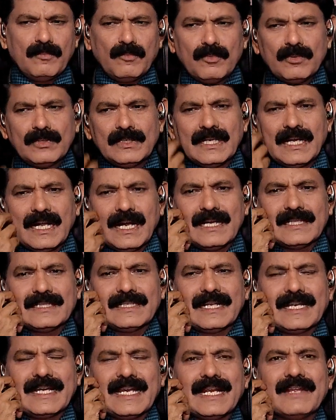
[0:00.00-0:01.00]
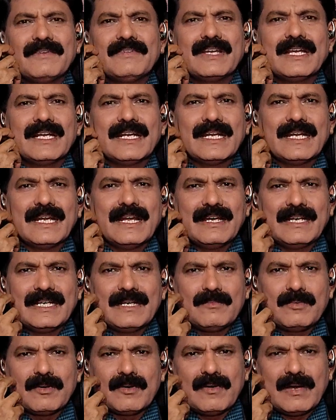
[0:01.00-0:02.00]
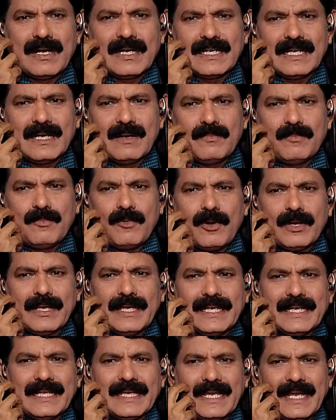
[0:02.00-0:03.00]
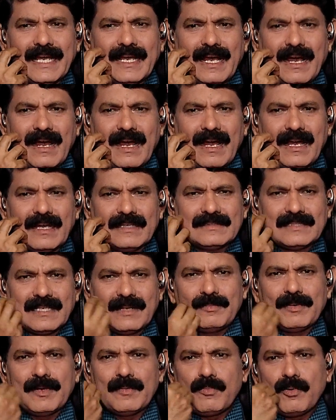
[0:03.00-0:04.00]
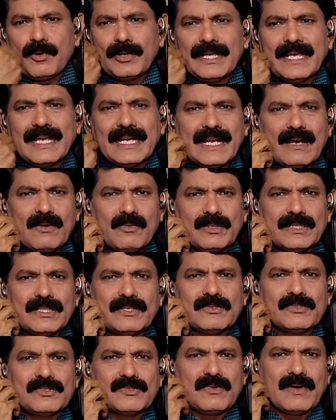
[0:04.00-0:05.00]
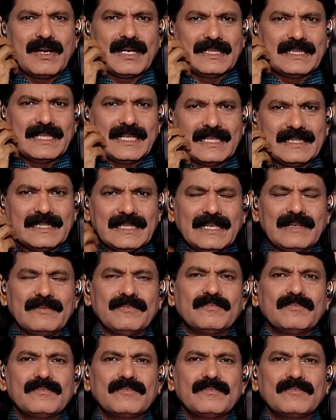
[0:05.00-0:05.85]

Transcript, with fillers: முன்ன காலத்தில் கிழவிகள் எல்லாம் என்ன பண்ணுவாங்கன்னா புகையிலைய சில பேர் பொடியெல்லாம் ஒதுக்கி வச்சுக்குவாங்க இந்த இடத்துல